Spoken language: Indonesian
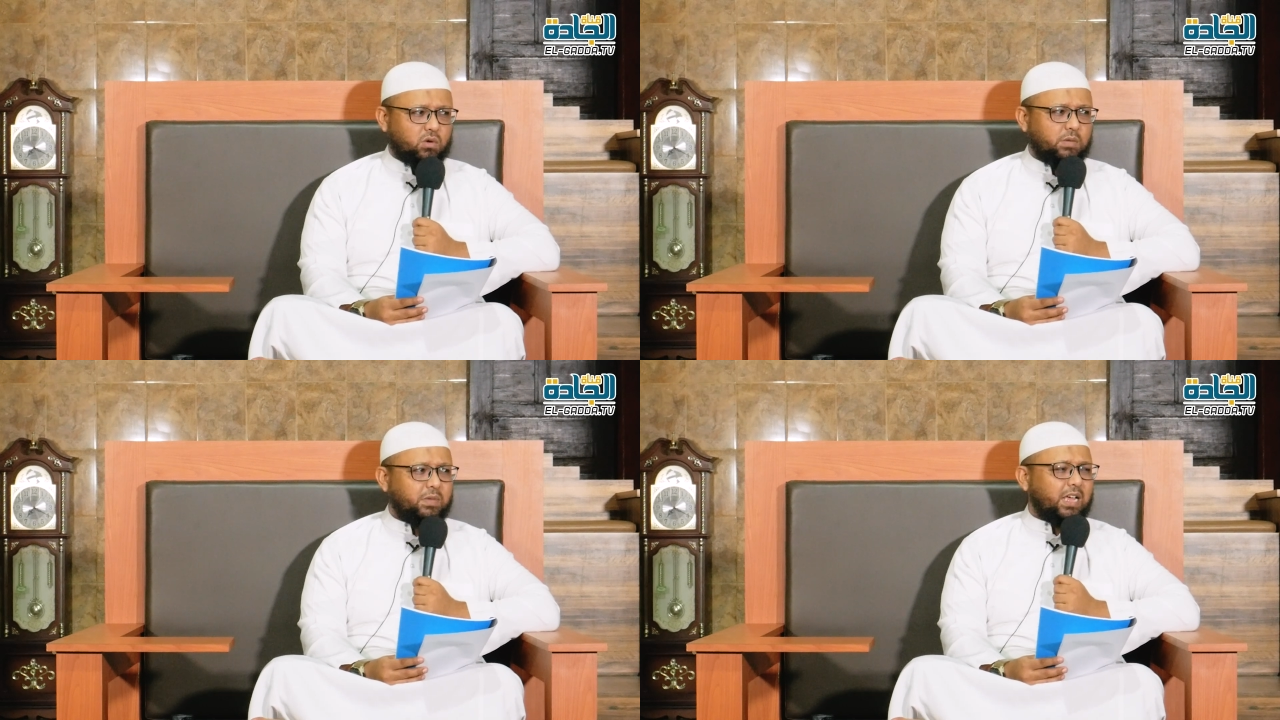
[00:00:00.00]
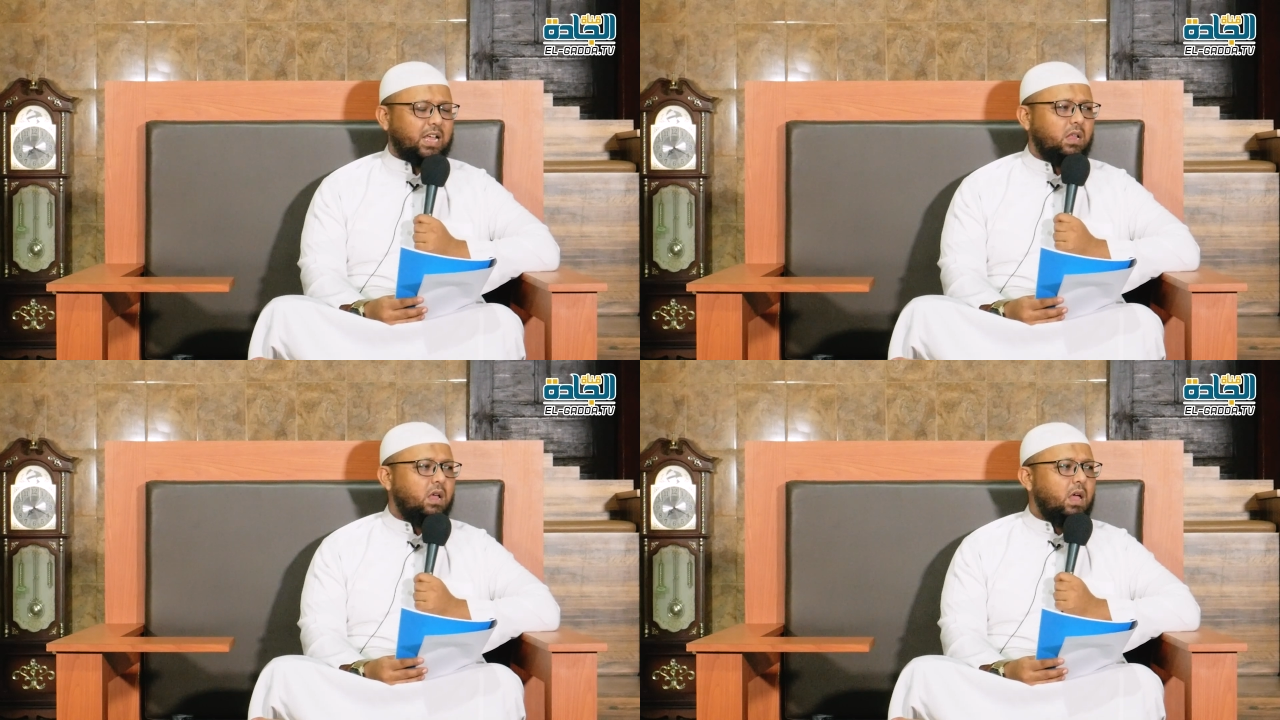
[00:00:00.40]

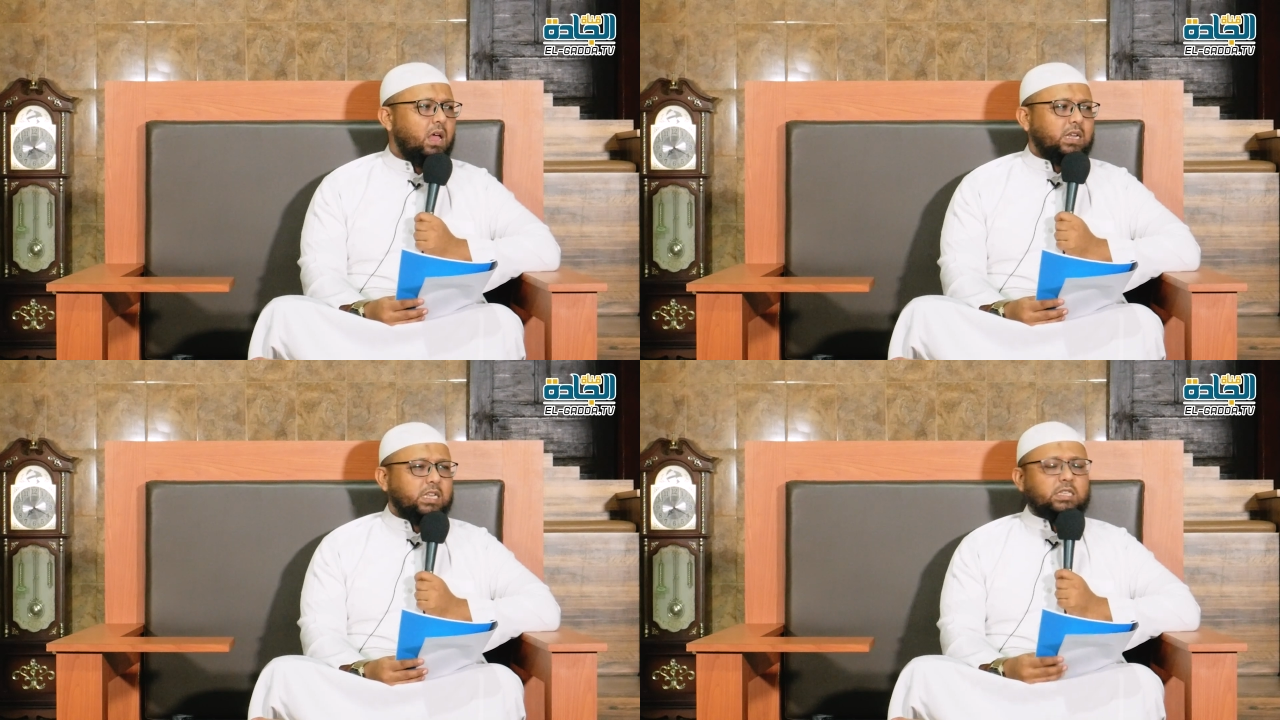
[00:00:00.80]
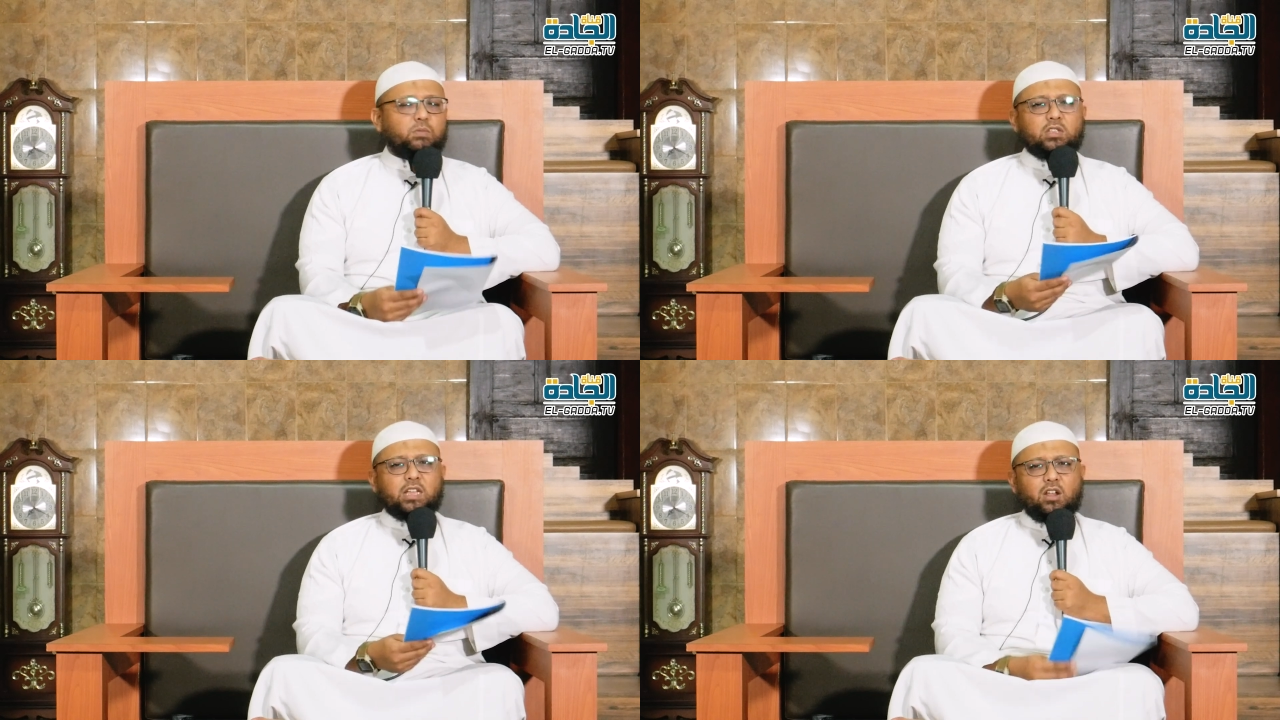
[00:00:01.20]
Diberikan,
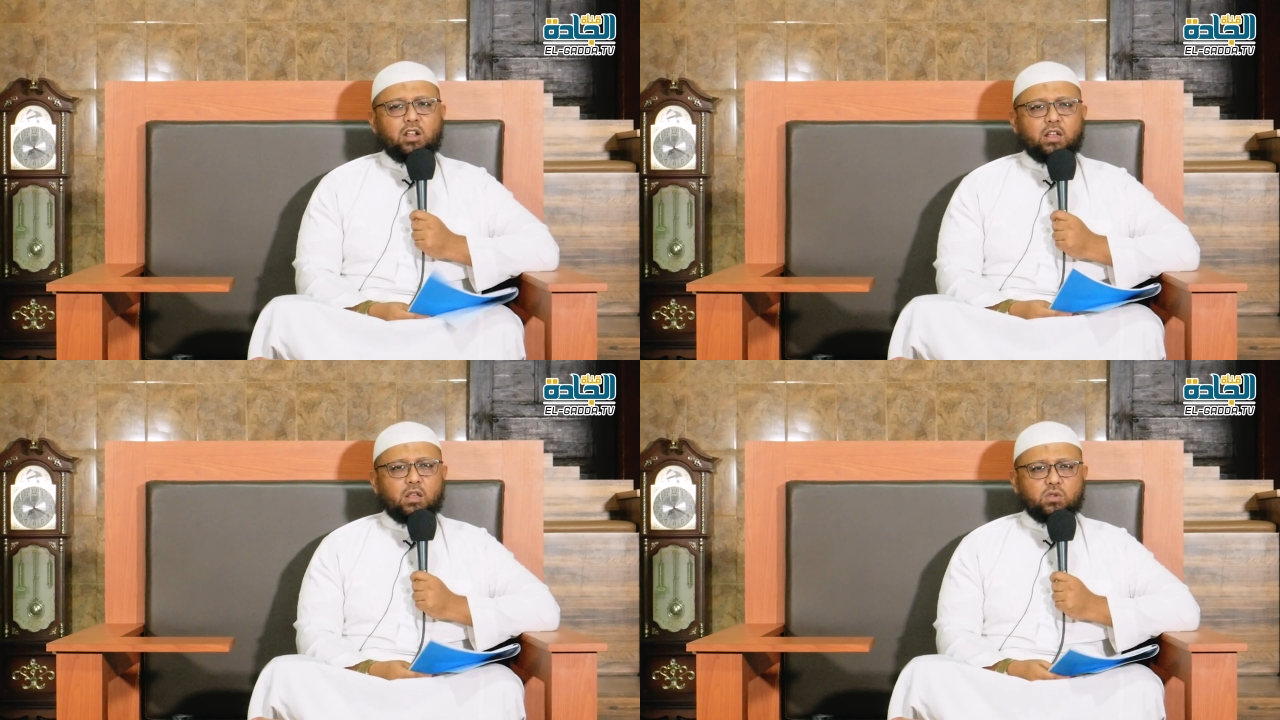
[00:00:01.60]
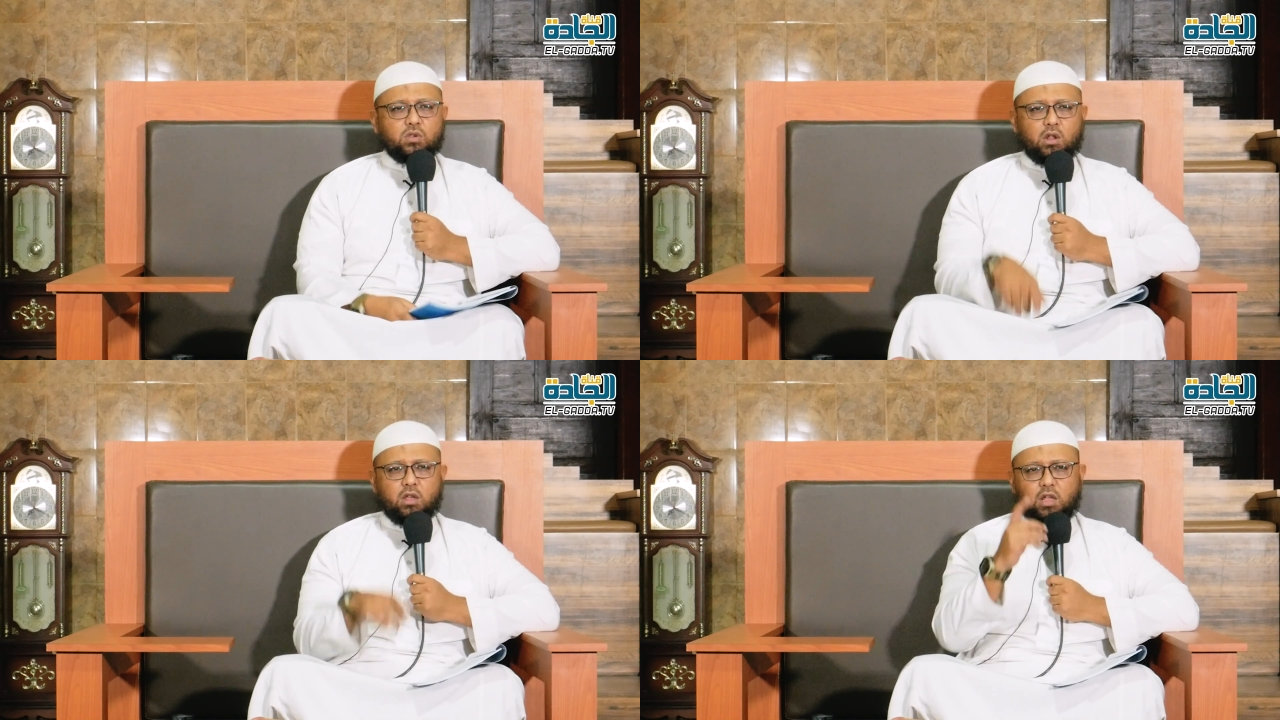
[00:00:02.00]
disebutkan oleh Rasul
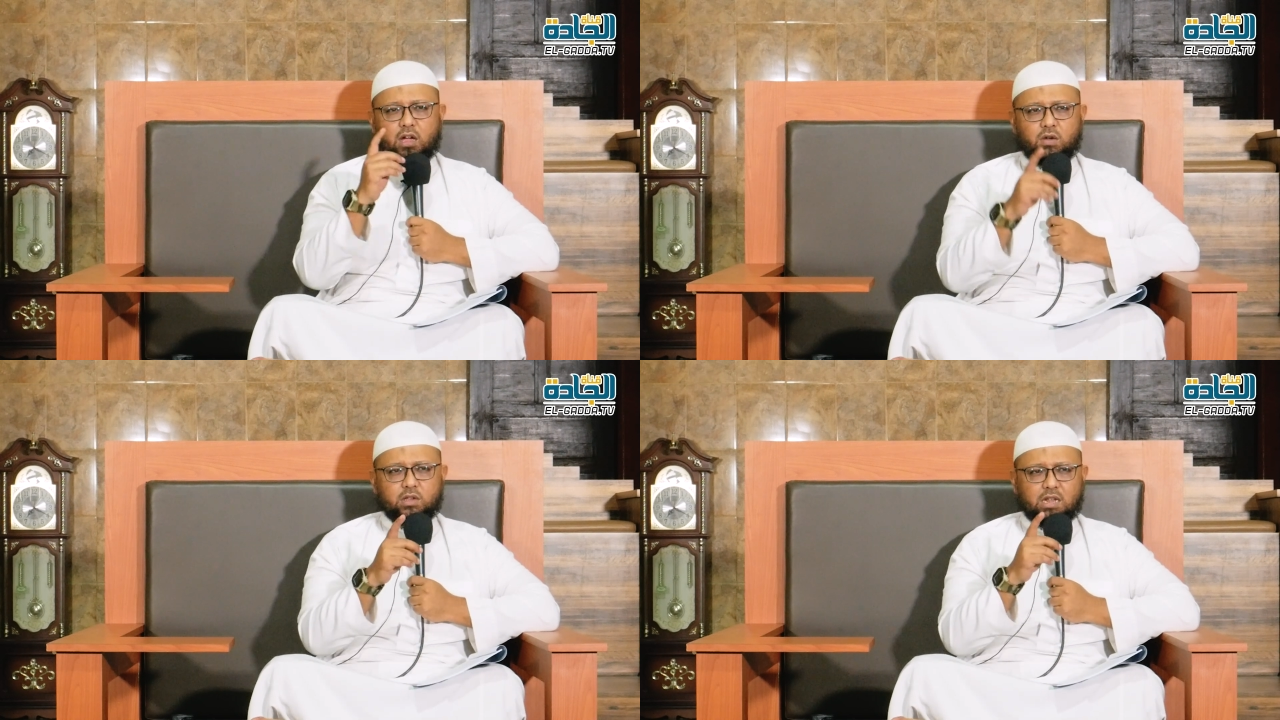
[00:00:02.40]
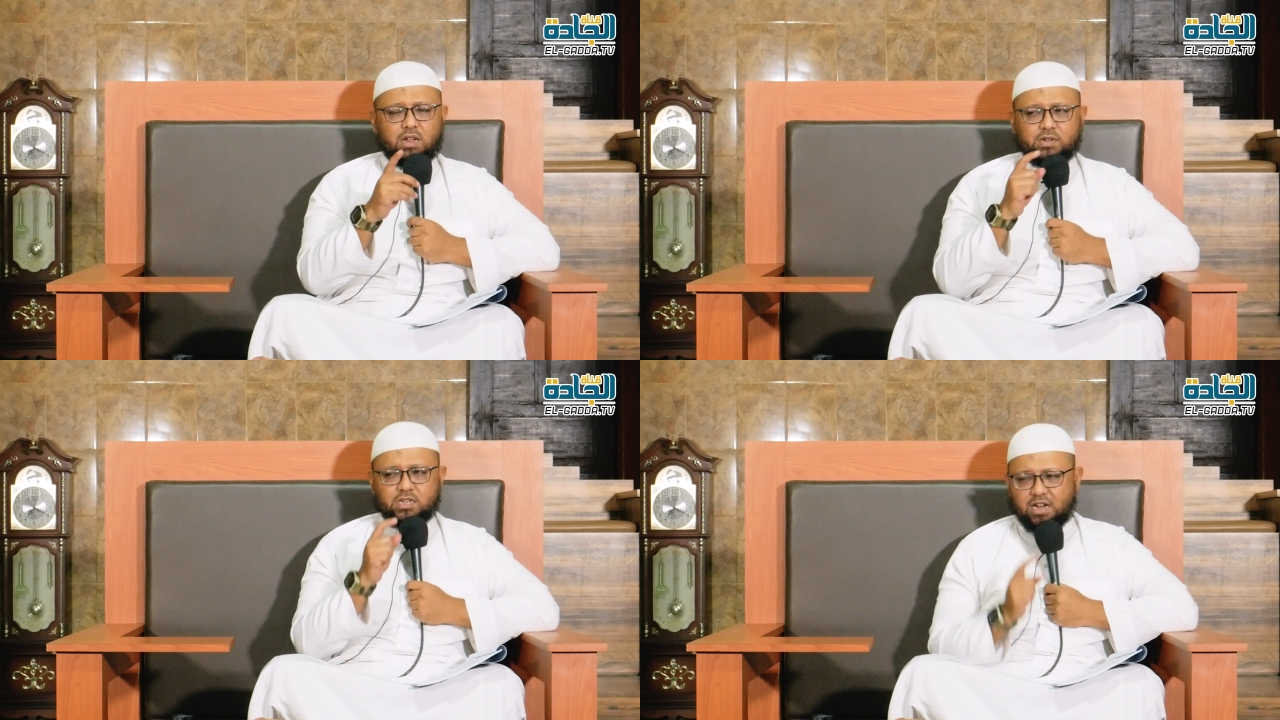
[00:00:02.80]
Shallallahu Alaihi
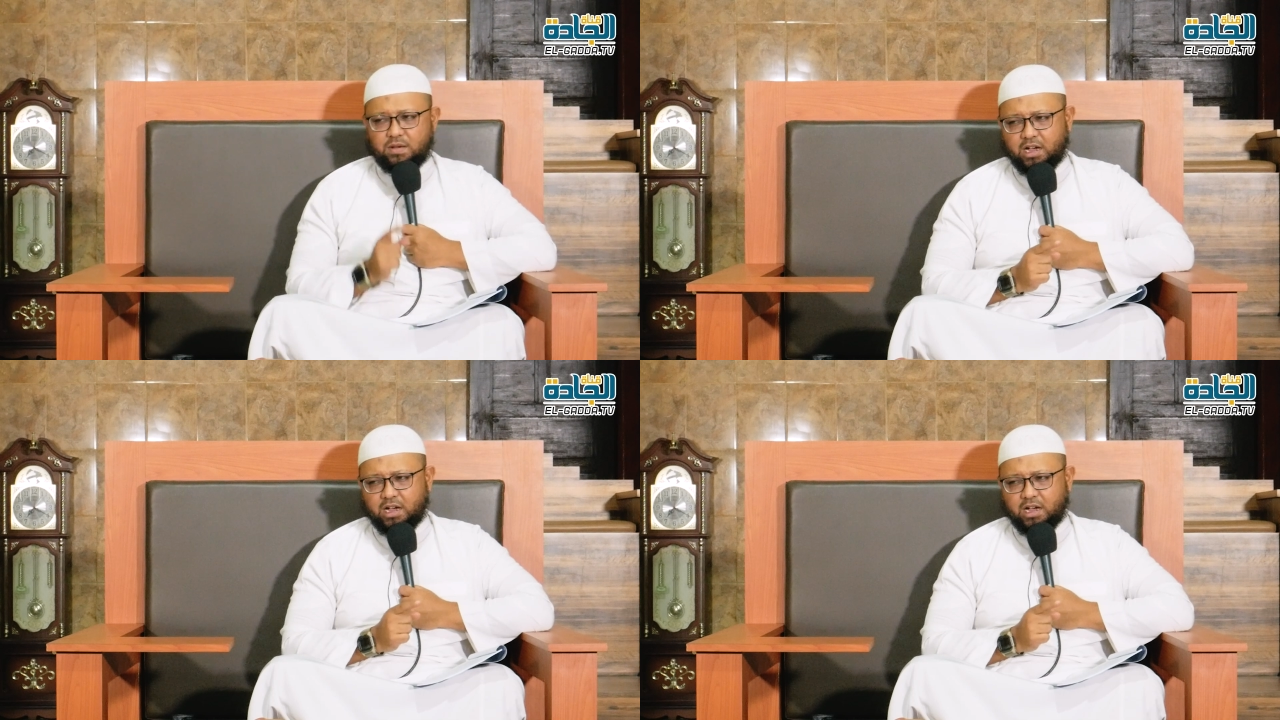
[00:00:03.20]
Wasallam di dalam